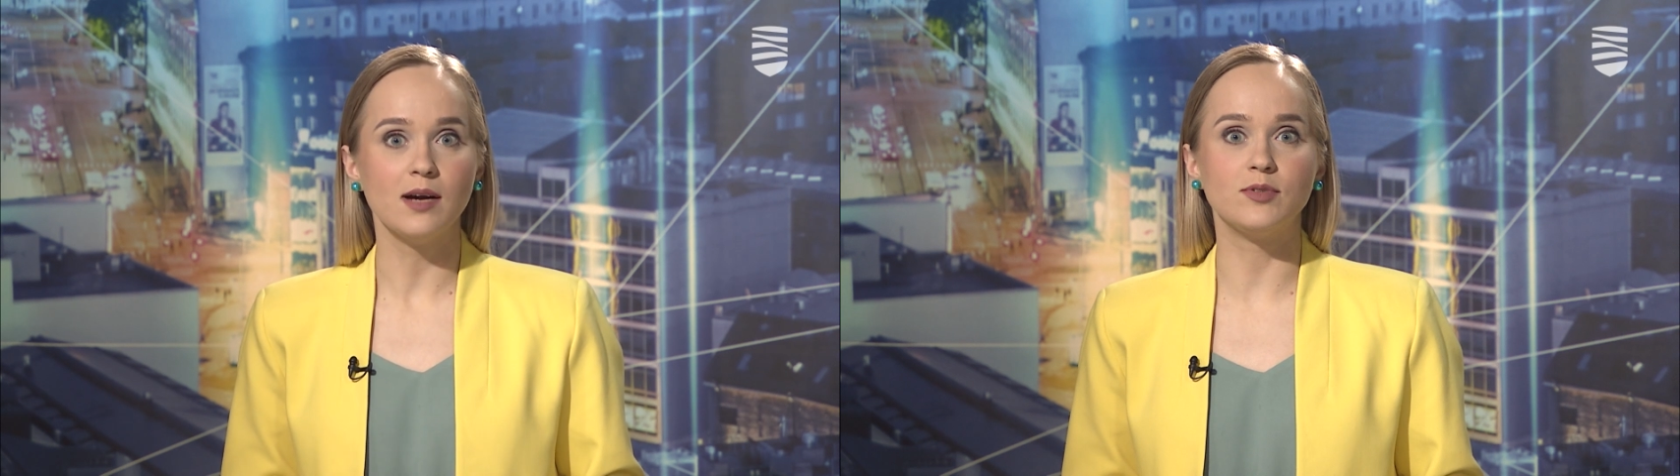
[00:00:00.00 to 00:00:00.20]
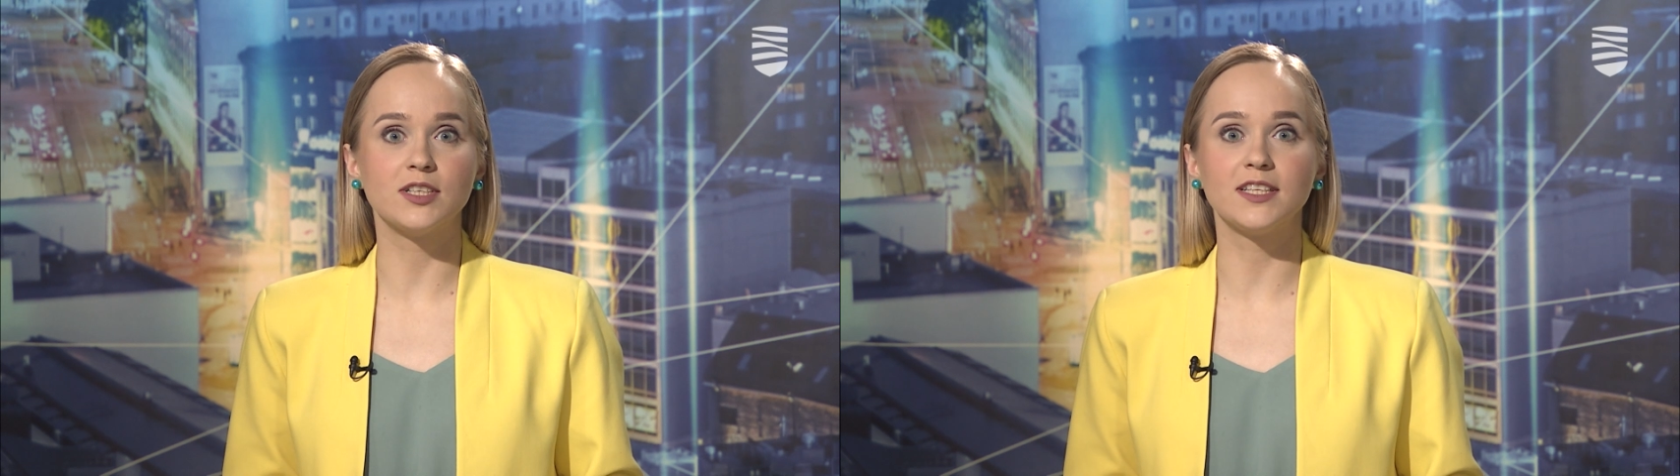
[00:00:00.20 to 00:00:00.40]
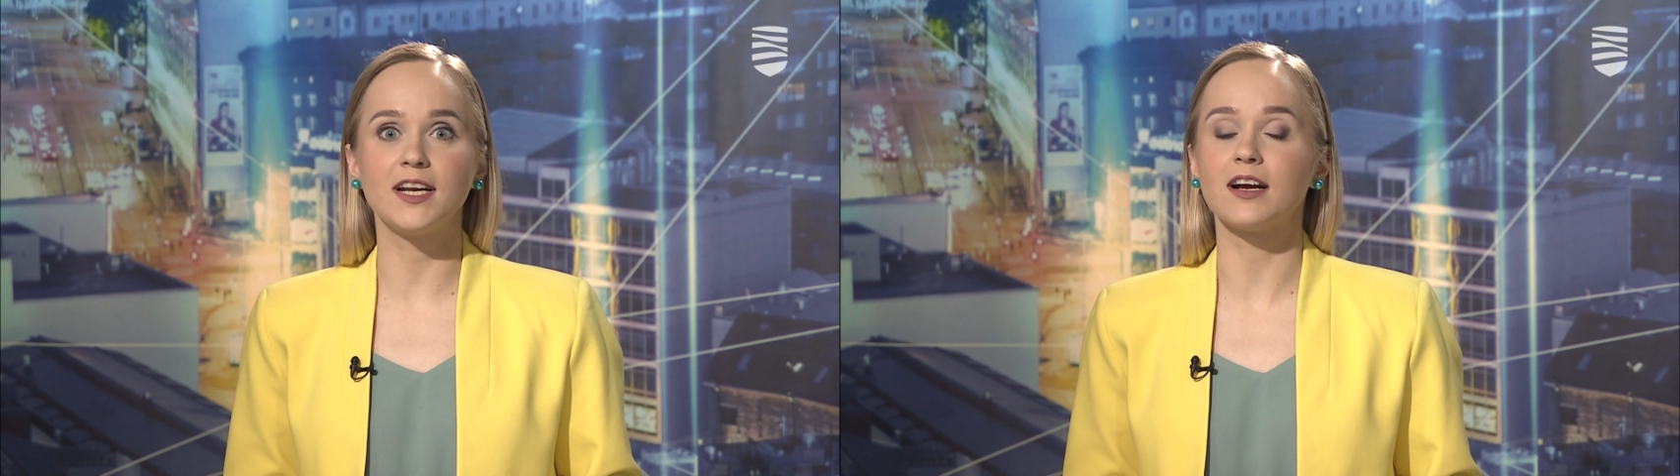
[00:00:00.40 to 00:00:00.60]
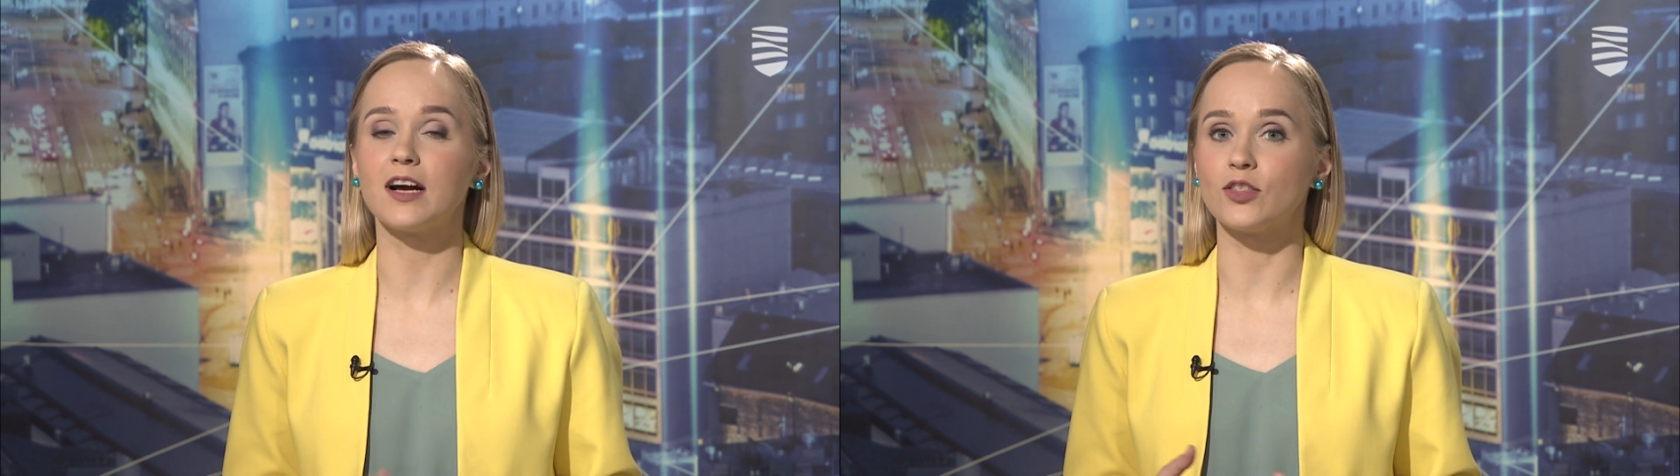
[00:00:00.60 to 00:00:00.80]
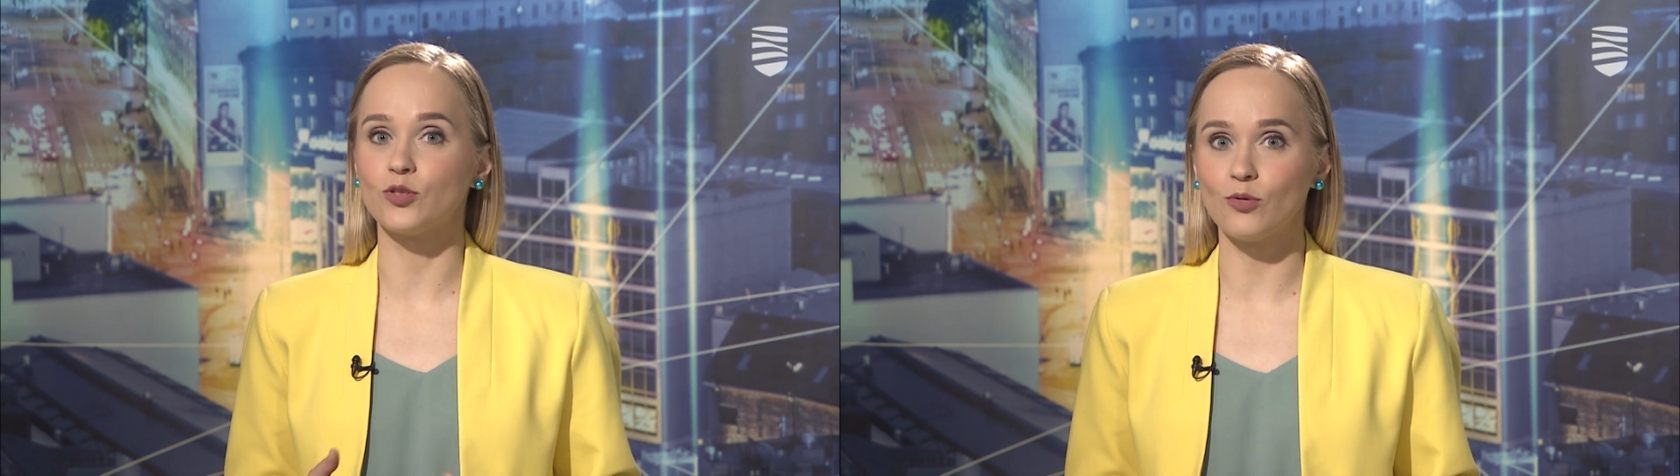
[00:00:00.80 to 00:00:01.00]
благодаря
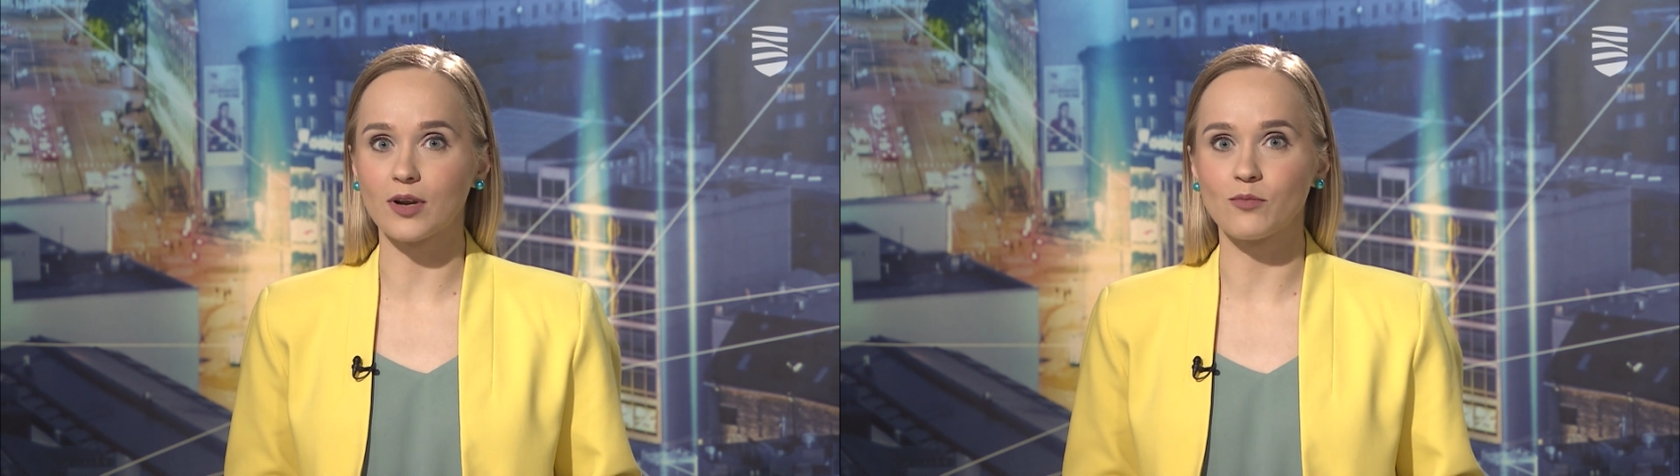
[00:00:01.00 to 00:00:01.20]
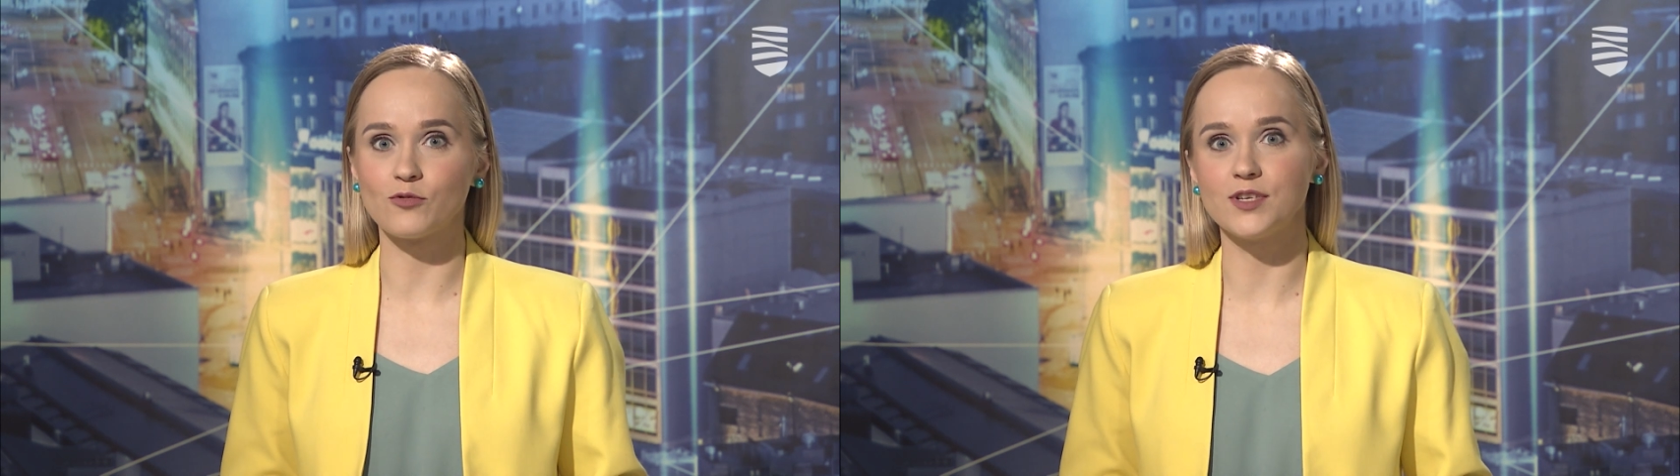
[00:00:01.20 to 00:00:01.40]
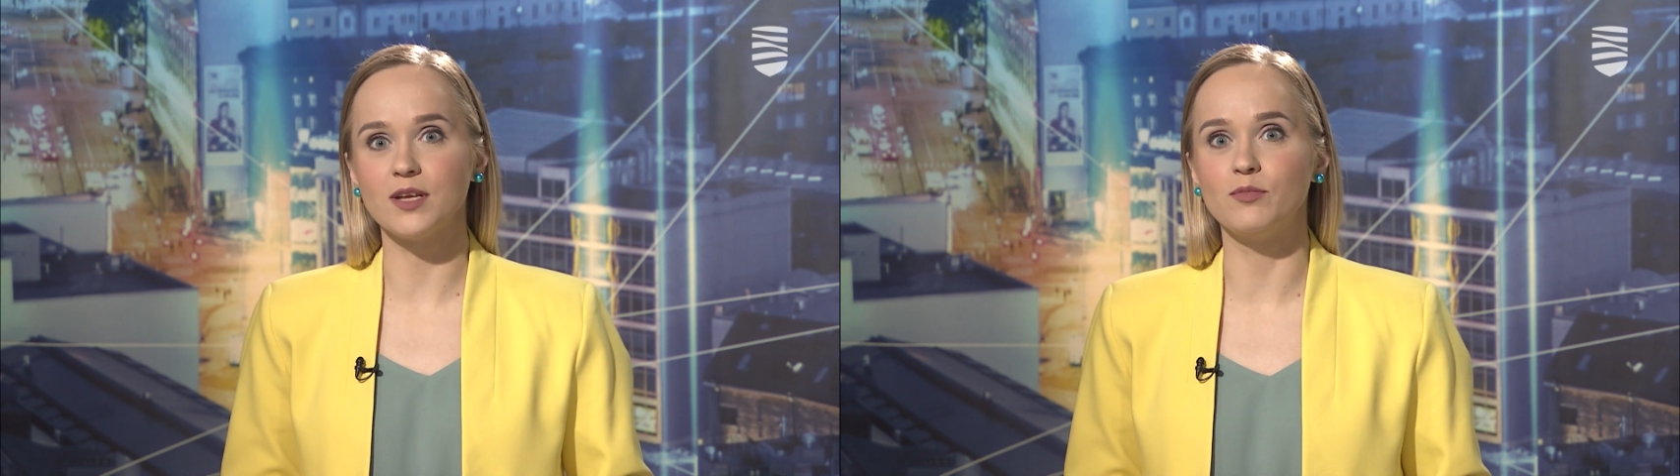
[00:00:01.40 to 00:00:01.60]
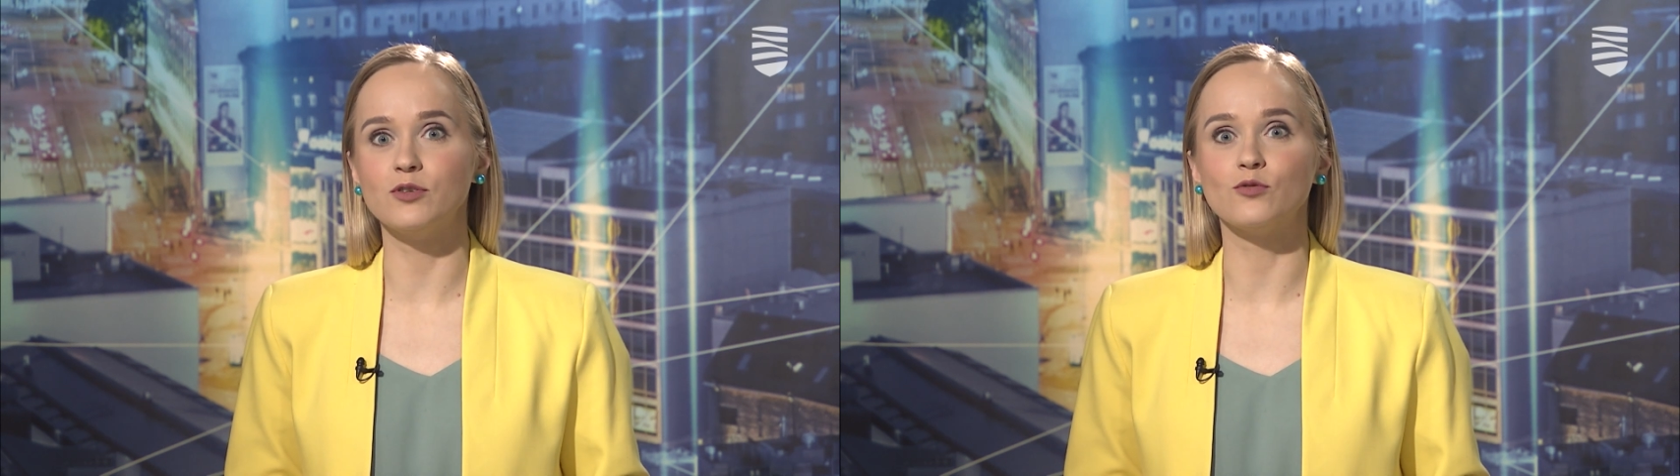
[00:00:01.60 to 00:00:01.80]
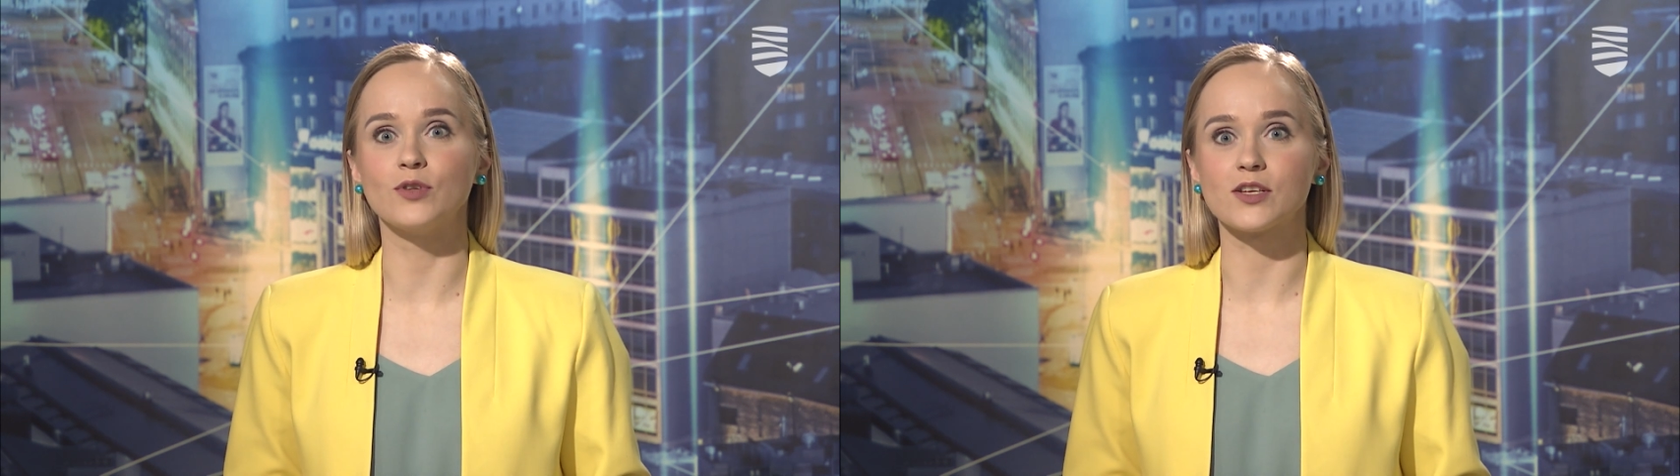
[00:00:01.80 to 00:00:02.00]
которой музей был